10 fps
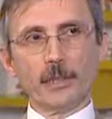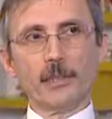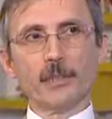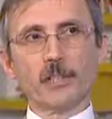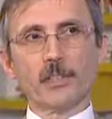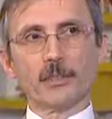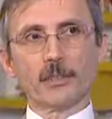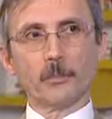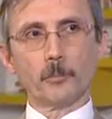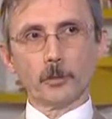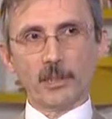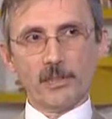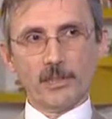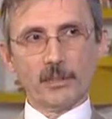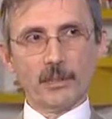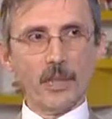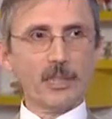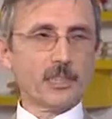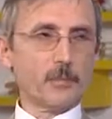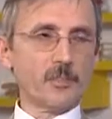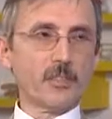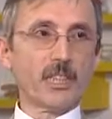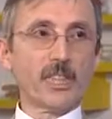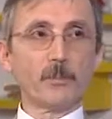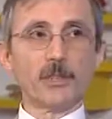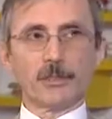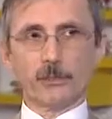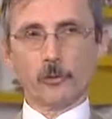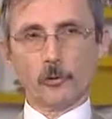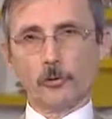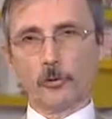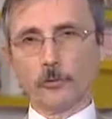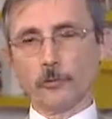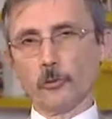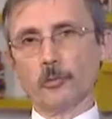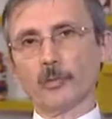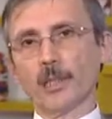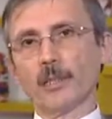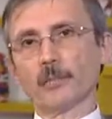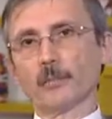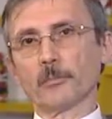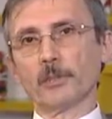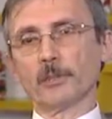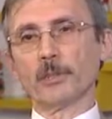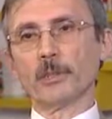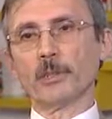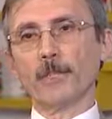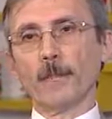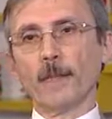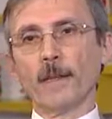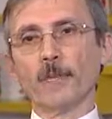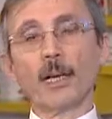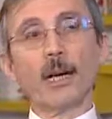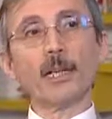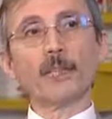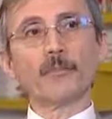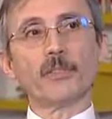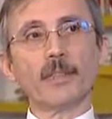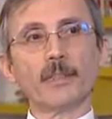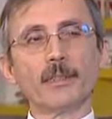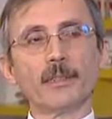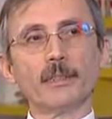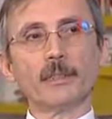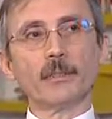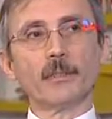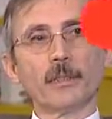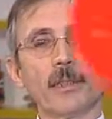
ihracat potansiyelinin artırılması, rekabet gücünün gücünün artırılması ve ARGE faaliyetlerinin